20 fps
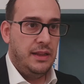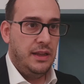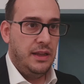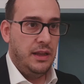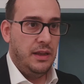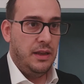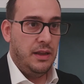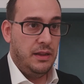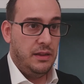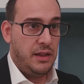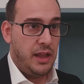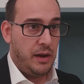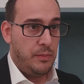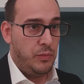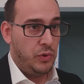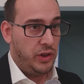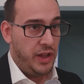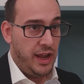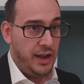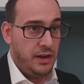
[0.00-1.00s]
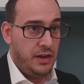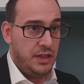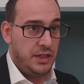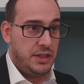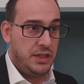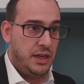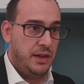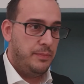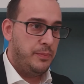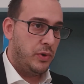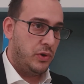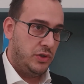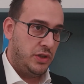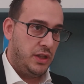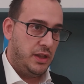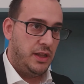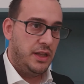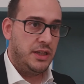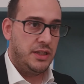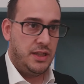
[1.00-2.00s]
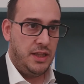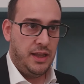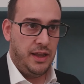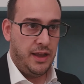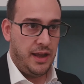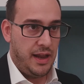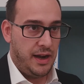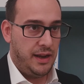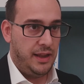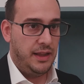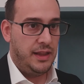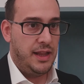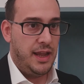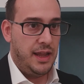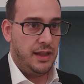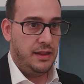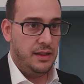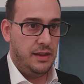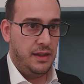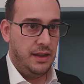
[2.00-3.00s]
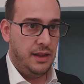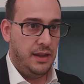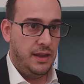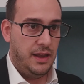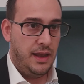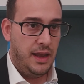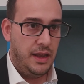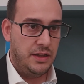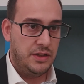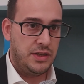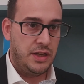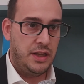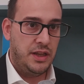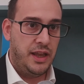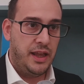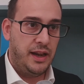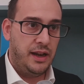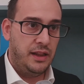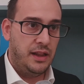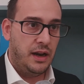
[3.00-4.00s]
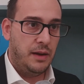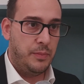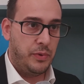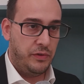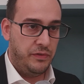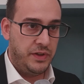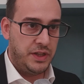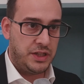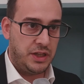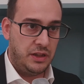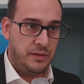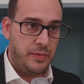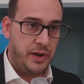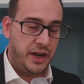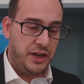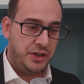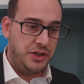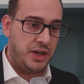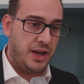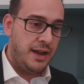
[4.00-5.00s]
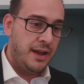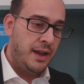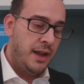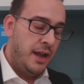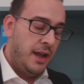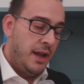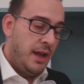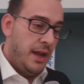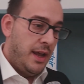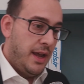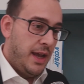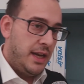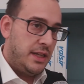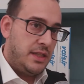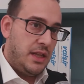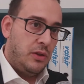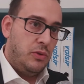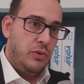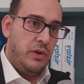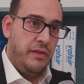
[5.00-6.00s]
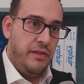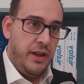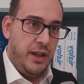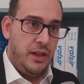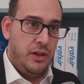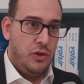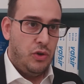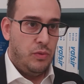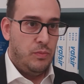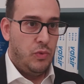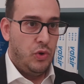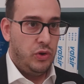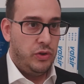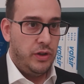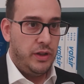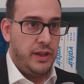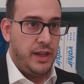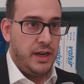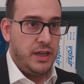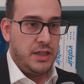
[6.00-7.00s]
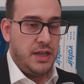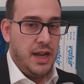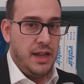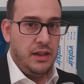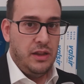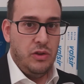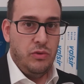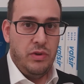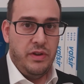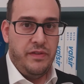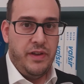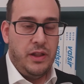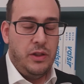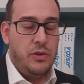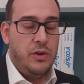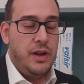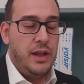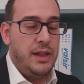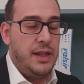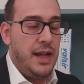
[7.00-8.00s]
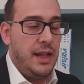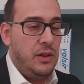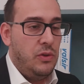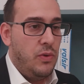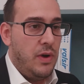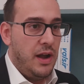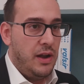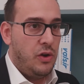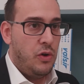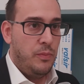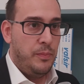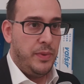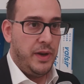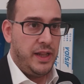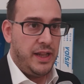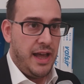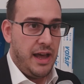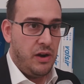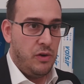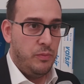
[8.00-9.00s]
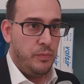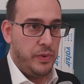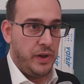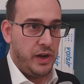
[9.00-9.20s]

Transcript: di termotecnici, progettisti, architetti e ingegneri della provincia di Brescia. È stato un evento molto interessante, un evento che è andato a completare un